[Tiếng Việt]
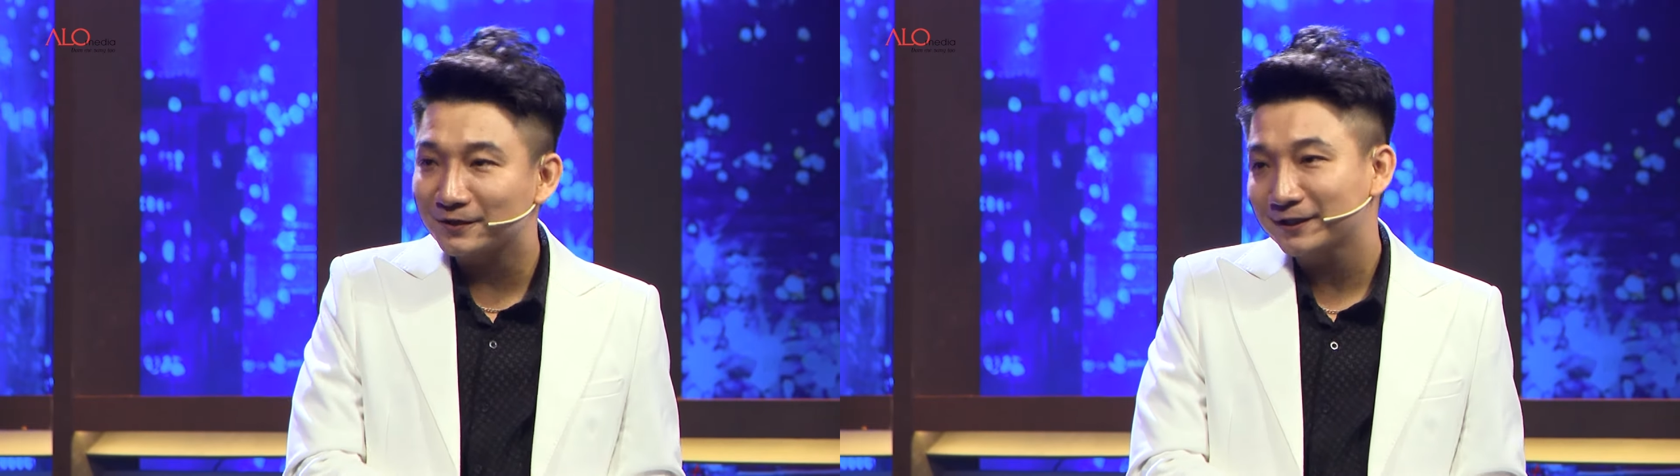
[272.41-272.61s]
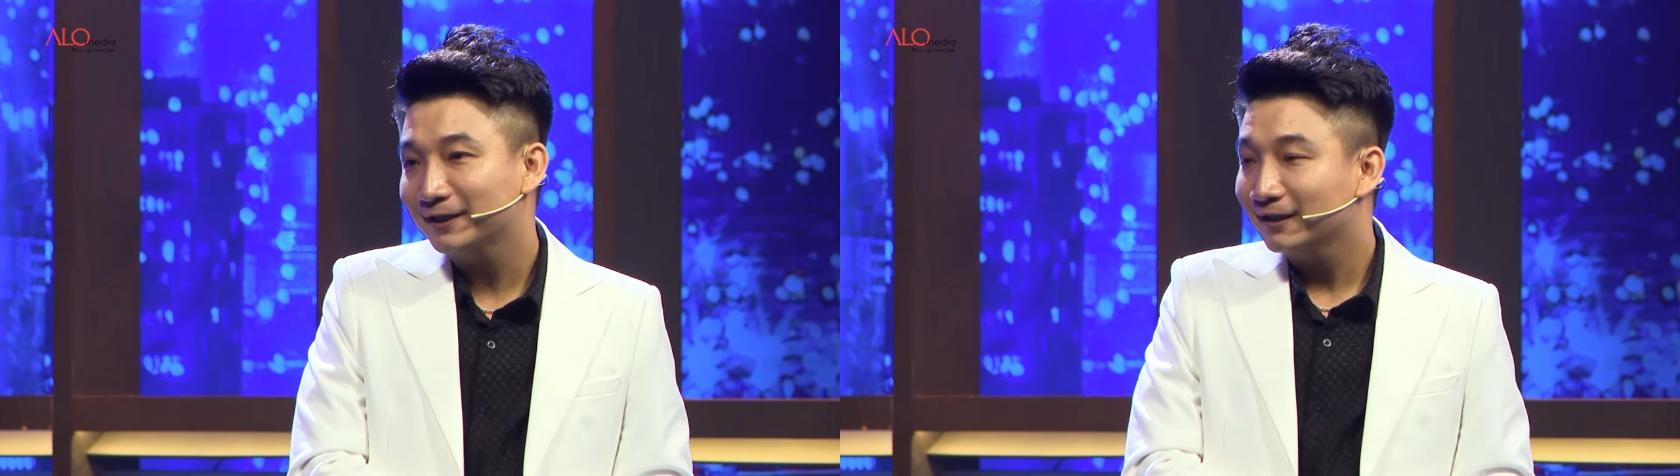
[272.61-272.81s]

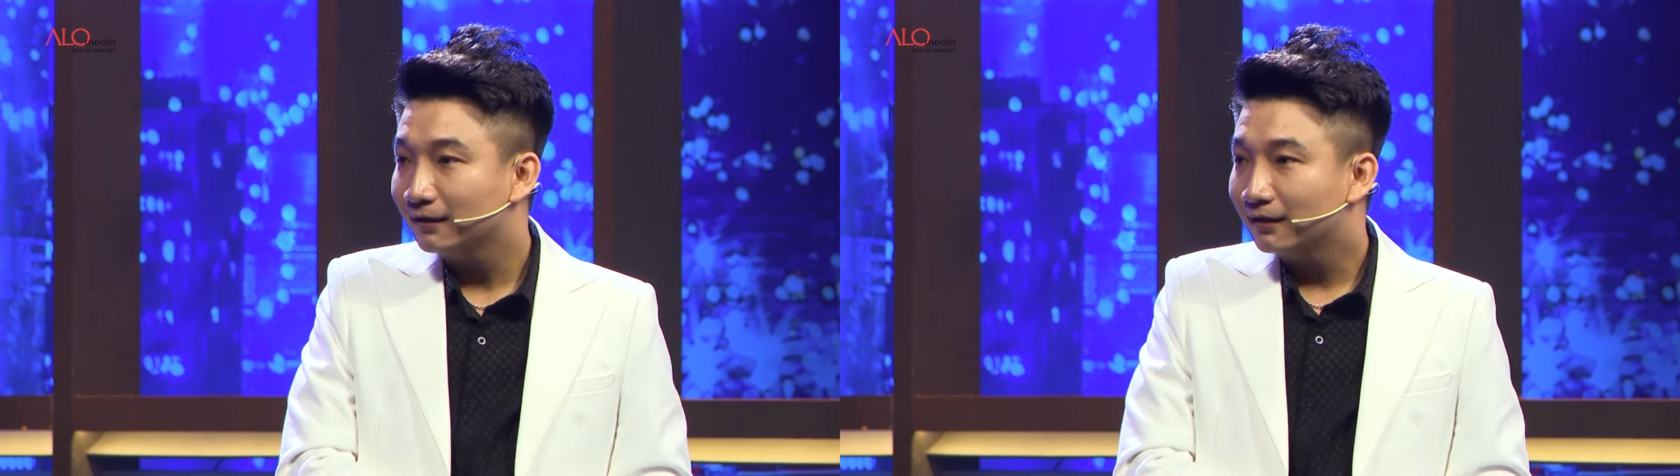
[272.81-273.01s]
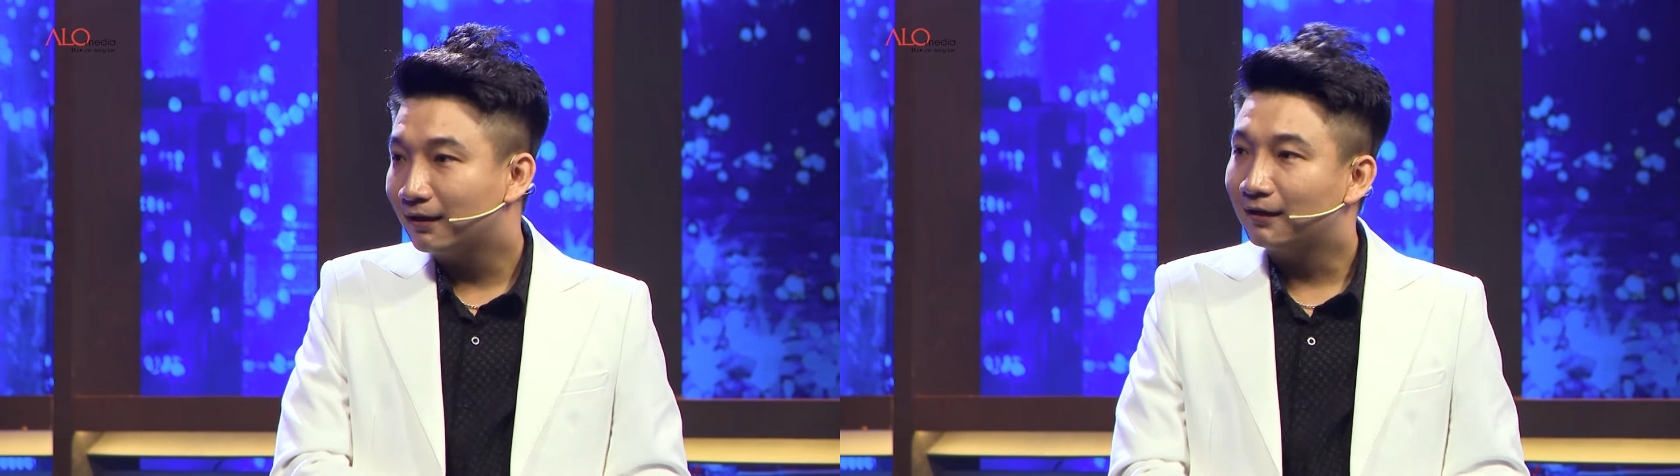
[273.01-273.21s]
thì
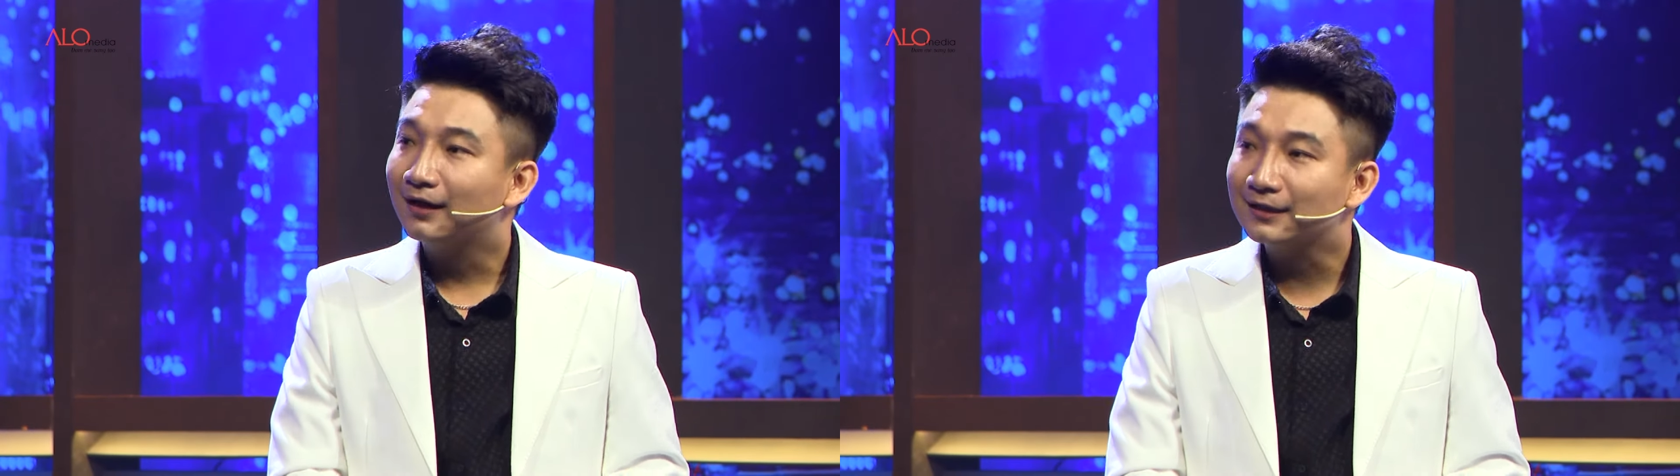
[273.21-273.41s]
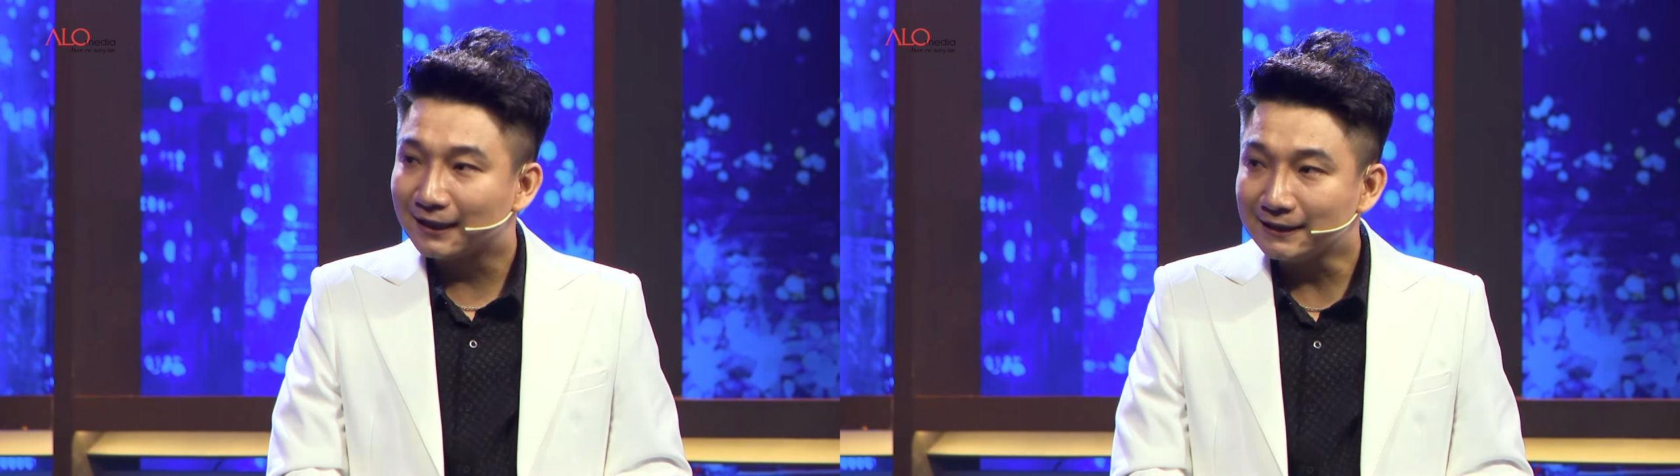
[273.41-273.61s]

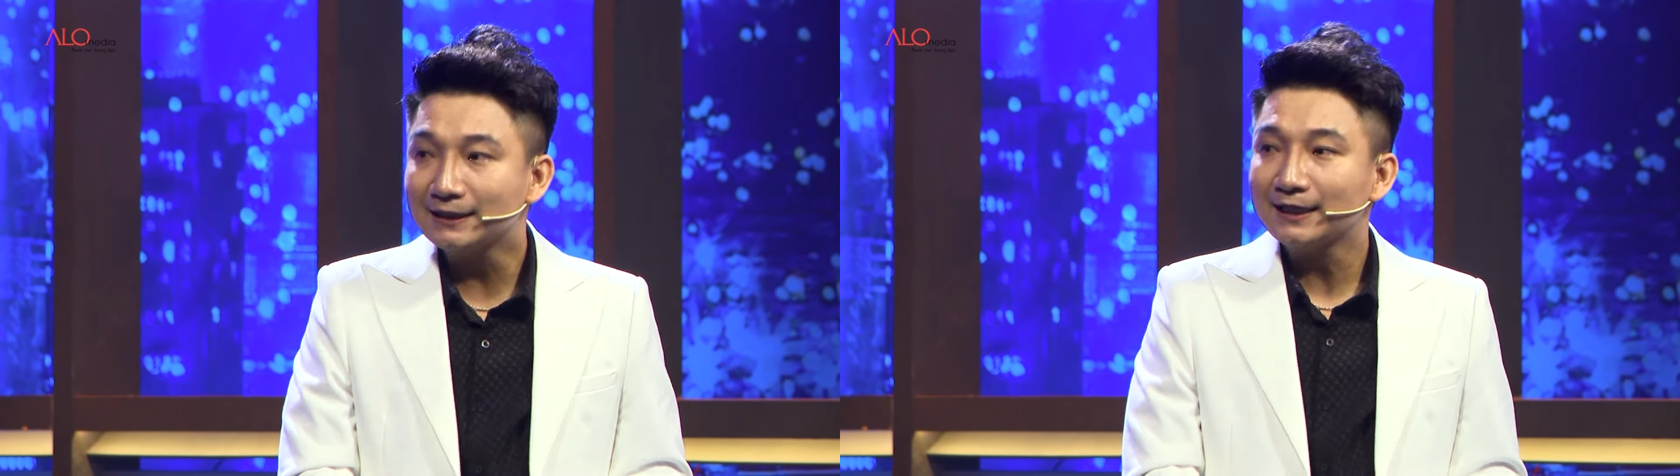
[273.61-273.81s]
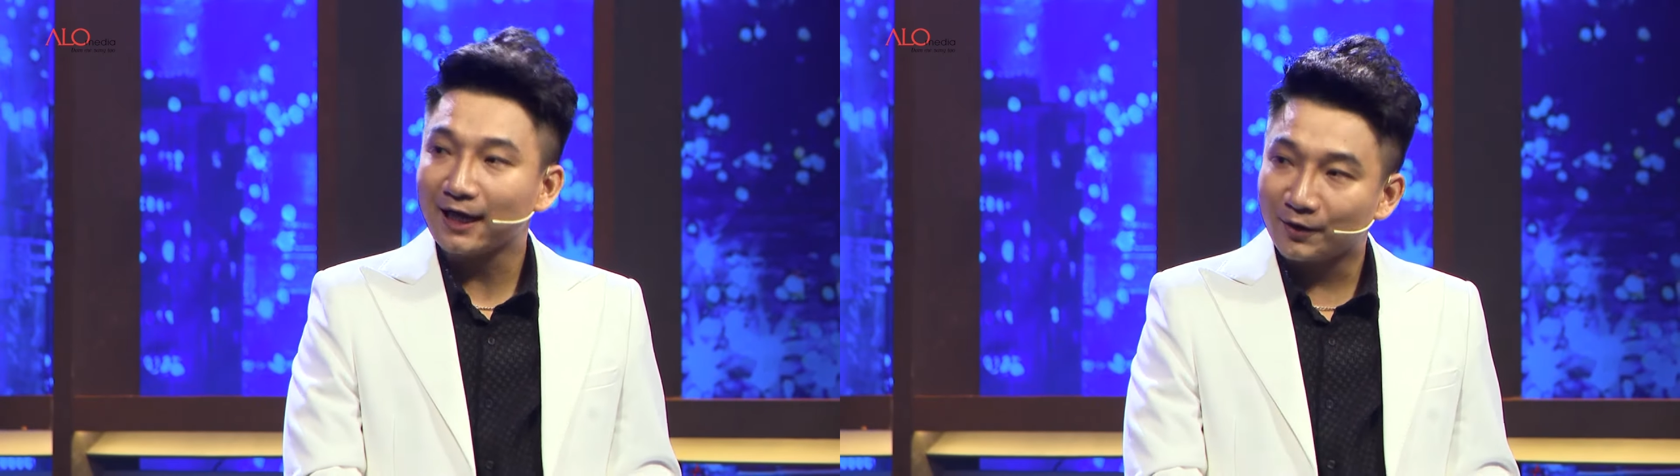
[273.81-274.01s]
anh thấy như
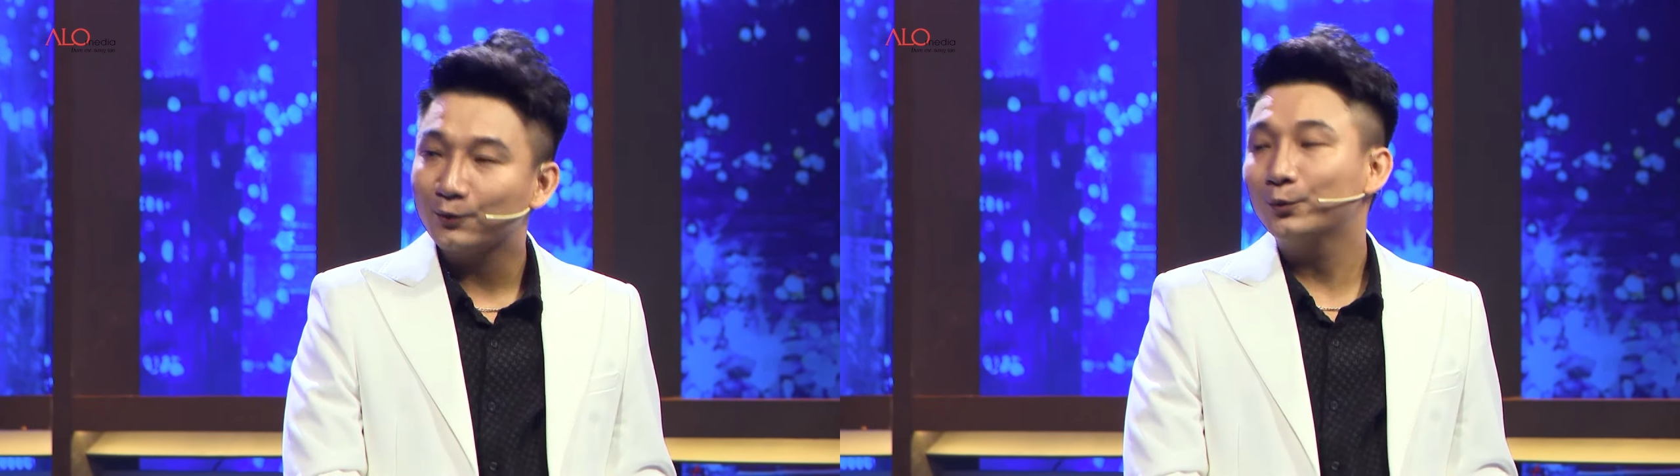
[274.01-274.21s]
thế nào?